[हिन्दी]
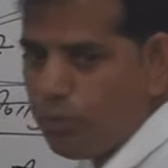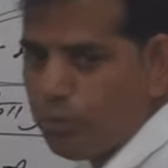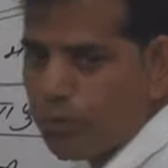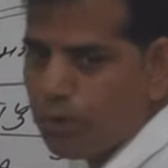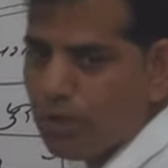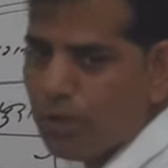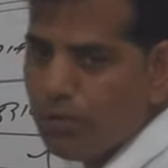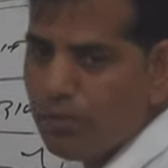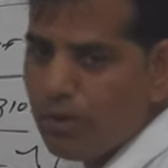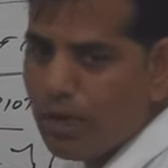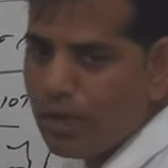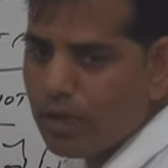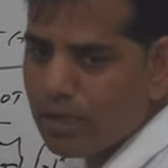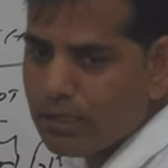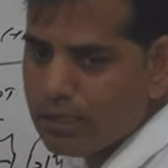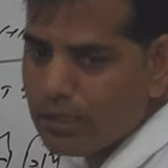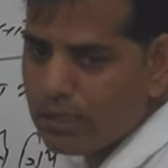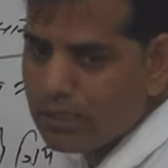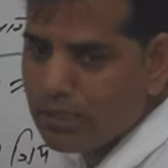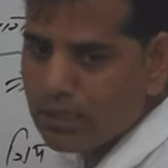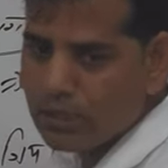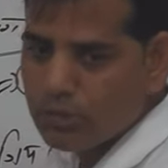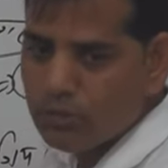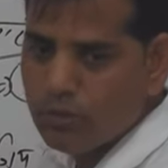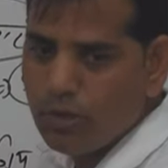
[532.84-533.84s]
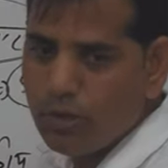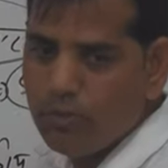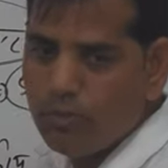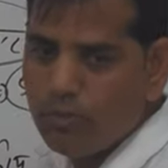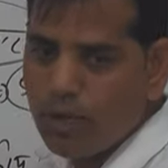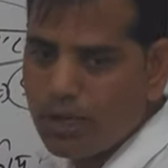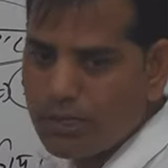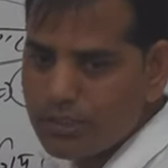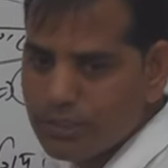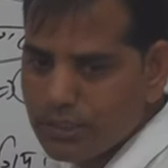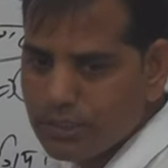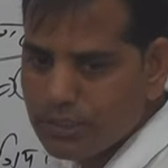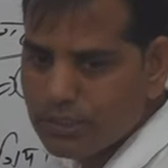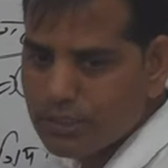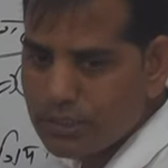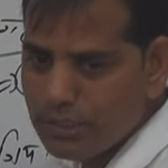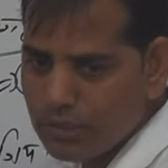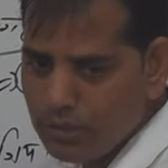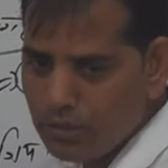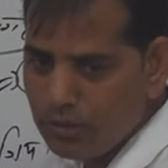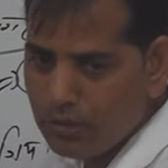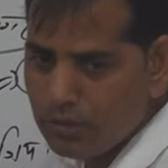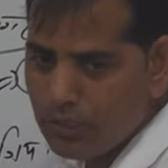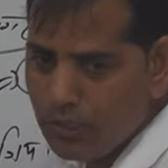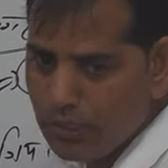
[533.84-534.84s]
के महाराजा थे स्वयं मान सिंह जी
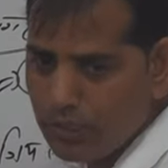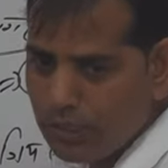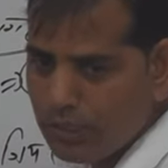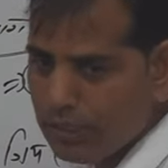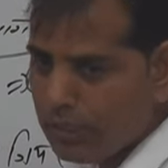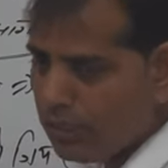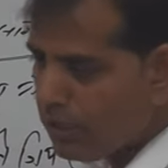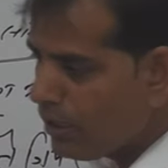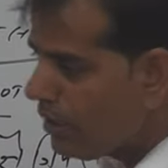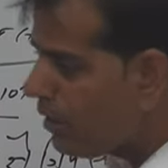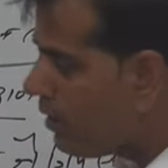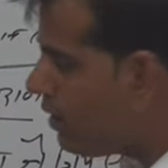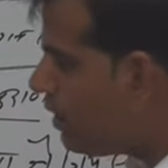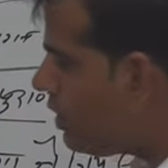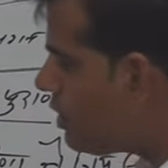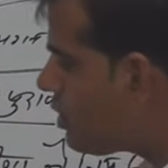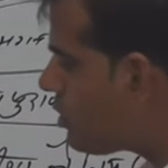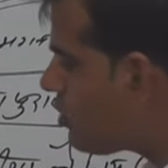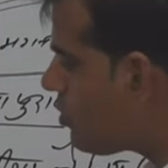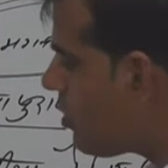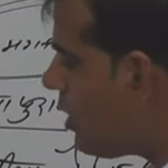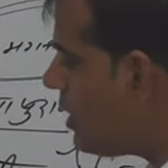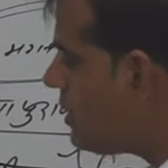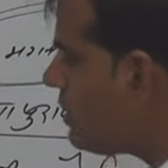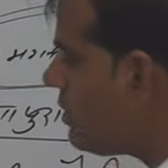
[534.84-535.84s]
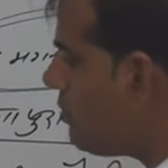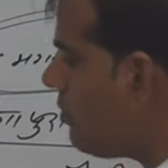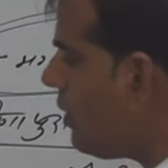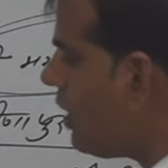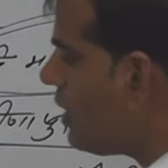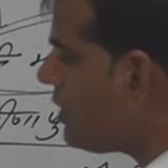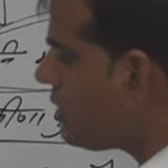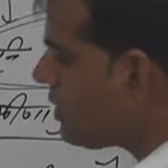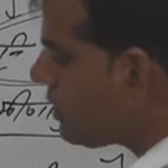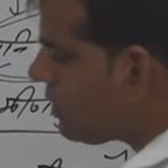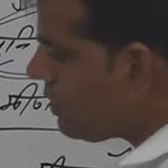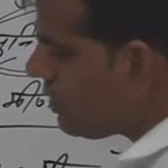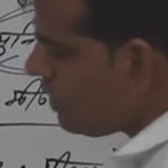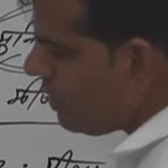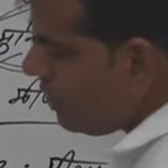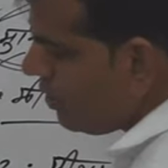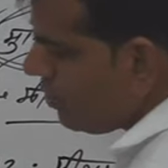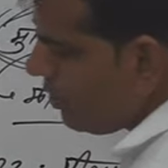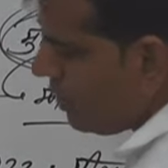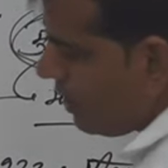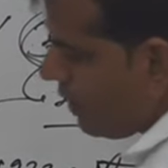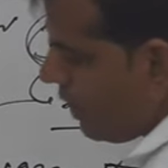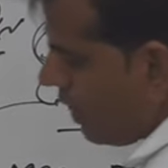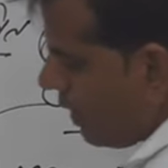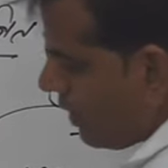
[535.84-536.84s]
द्वितीय इस स्वयं जी मान सिंह जी द्वितीय
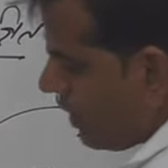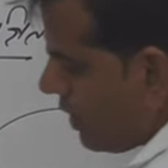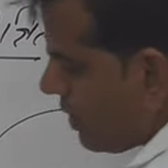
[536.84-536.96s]
ने आदेश